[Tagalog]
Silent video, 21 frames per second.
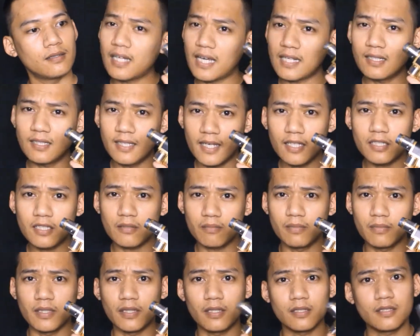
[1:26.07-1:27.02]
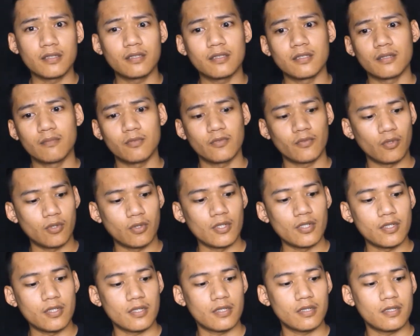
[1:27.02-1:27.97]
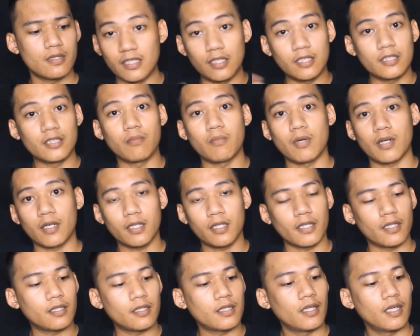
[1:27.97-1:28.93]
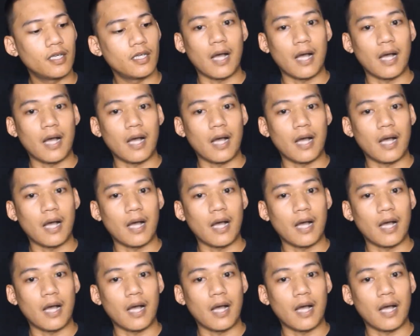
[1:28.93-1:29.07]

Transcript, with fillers: Kind of late, but um, of course, still in the market.